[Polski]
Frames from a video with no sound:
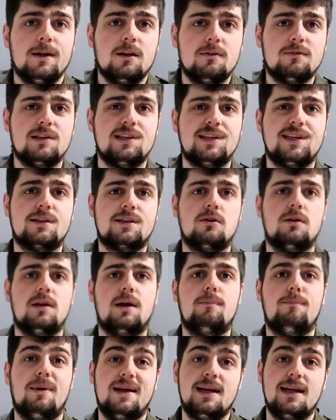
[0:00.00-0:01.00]
No więc jest ona
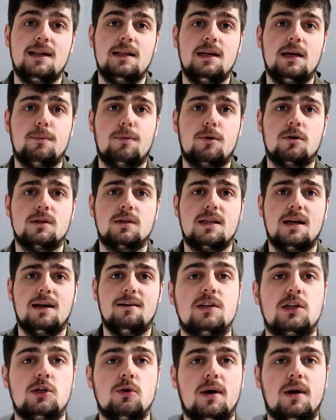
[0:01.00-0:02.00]
banalnie prosta.
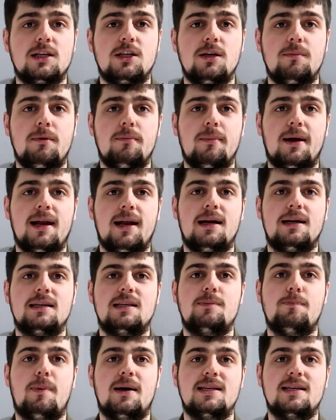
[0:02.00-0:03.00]
Wysyłacie mi maila
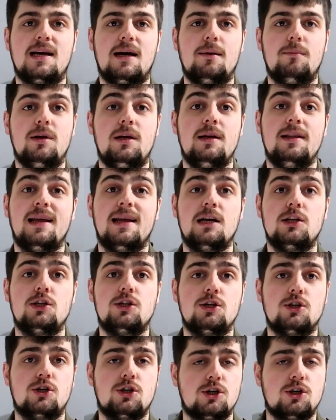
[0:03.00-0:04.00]
z pasami,
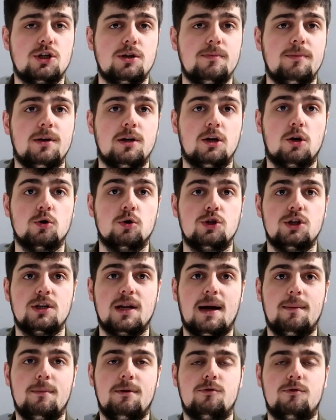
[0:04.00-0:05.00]
najczęstszymi
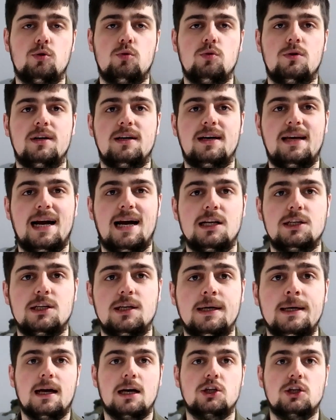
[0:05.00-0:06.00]
godzinami, w których
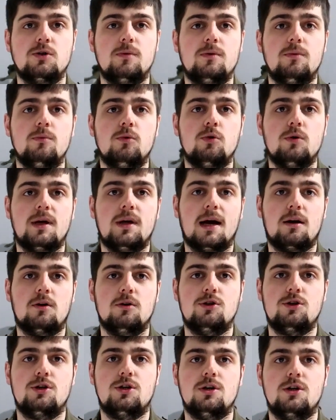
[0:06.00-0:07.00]
gracie, tak żebym mógł
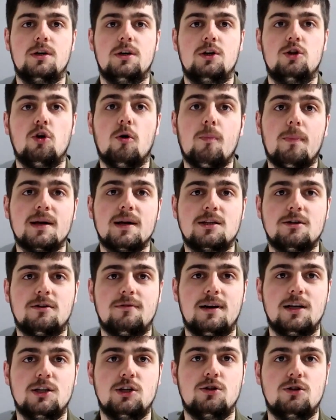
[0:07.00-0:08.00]
jakoś e, dopasować
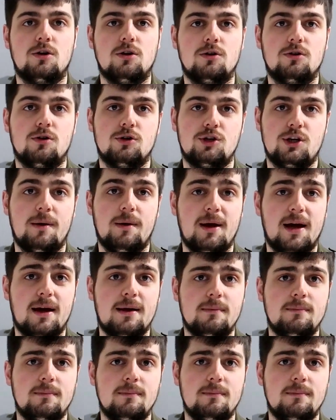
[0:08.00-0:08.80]
dopasować to do siebie.